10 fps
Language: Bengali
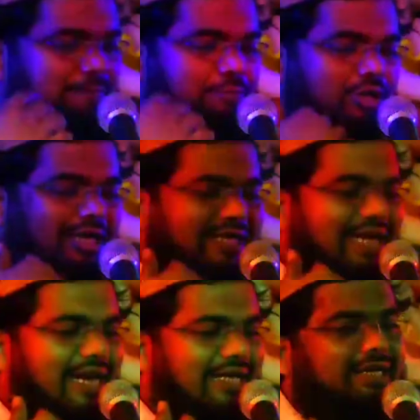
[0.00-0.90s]
মুখে
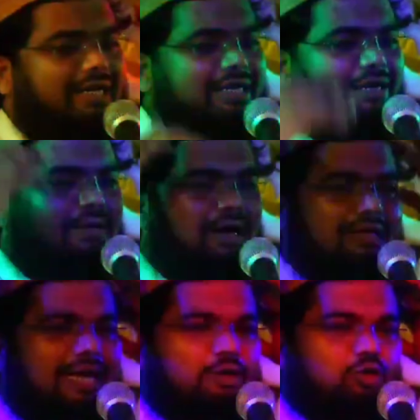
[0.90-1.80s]
দাড়ি রেখে
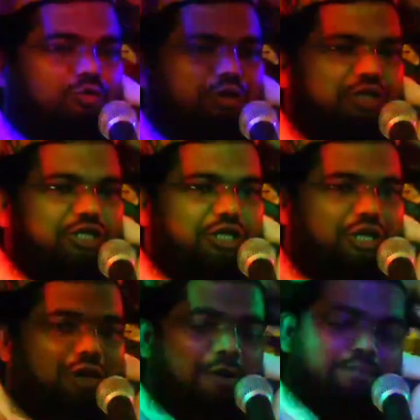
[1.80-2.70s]
মাথায় টুপি দিয়ে
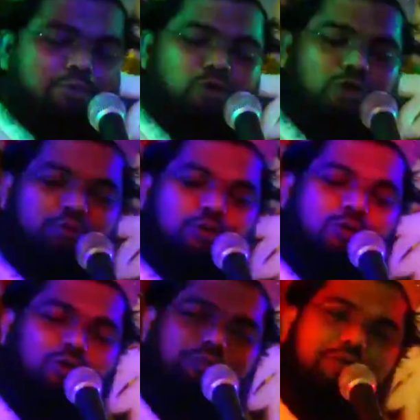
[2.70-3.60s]
পুজো
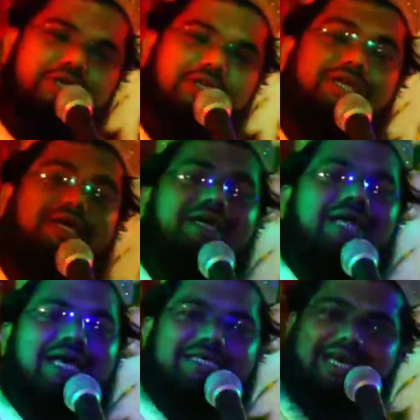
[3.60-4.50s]
মণ্ডপে গিয়ে
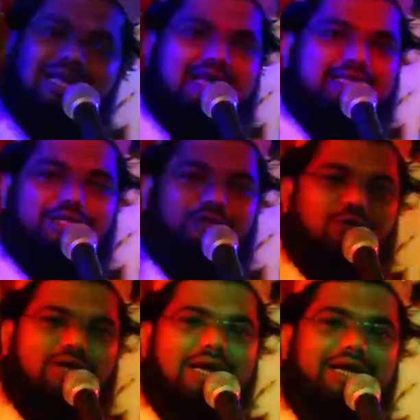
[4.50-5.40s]
নাচা নাচি
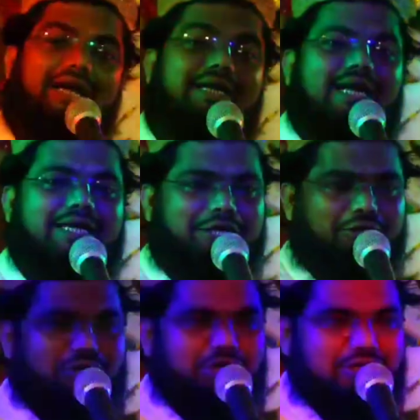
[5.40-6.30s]
করা এটা কি করে